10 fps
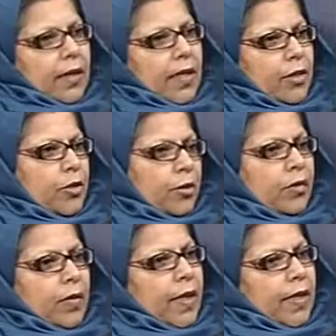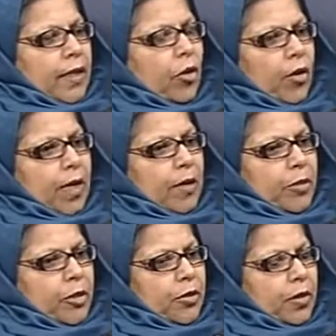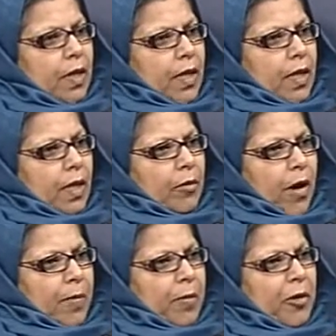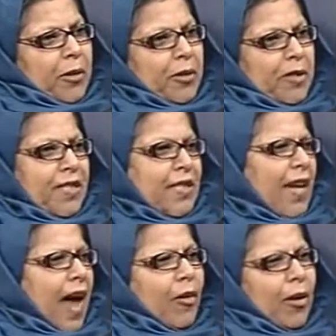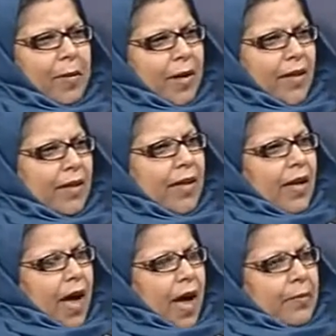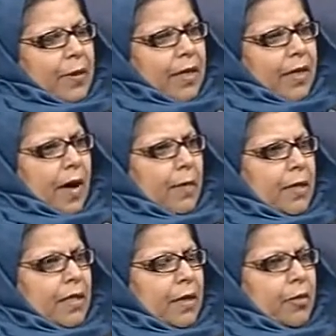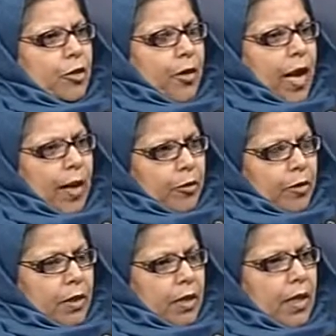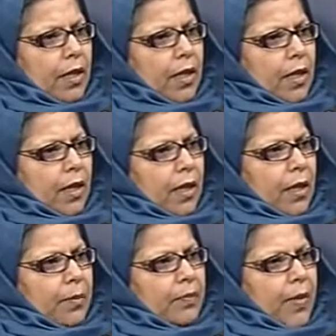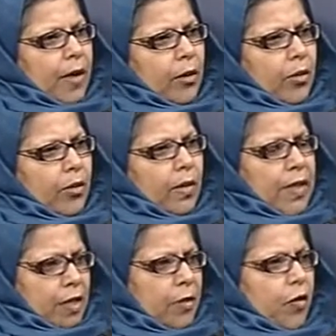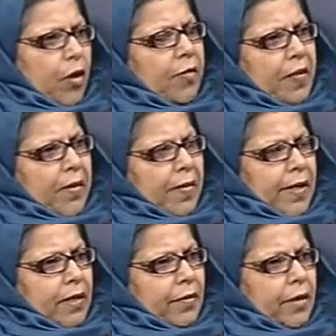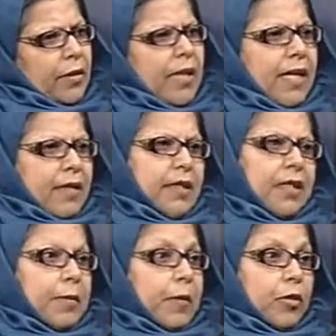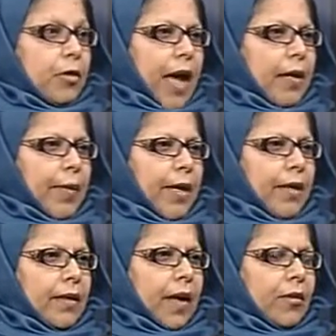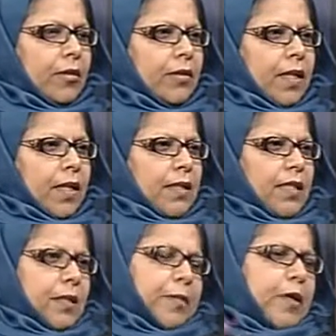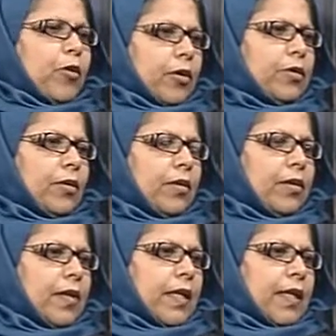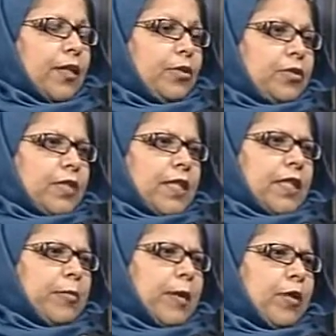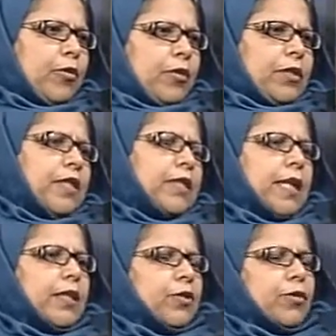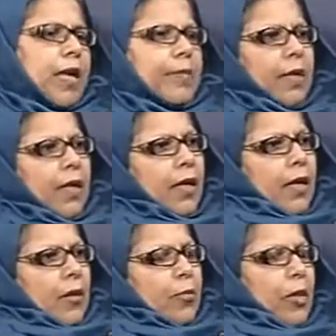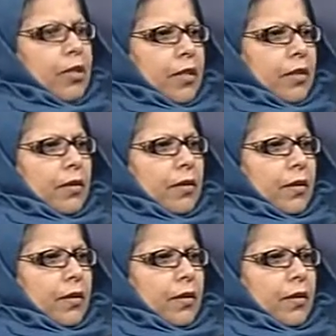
এর জন্য এটার দরকার ভীষণ এবং আমি মনে করি যে এটা না হলে পারে আপনি আমি যে বিষয়ে আলাপ করছি Um, এগুলো অ্যাচিভ করা ভেরি ভেরি ডিফিকাল্ট জিডিপি তো থাকবেই কারণ জিডিপি গ্রোথ হোক কিন্তু জিডিপি গ্রোথের সাথে যদি আপনি পলিটিক্যাল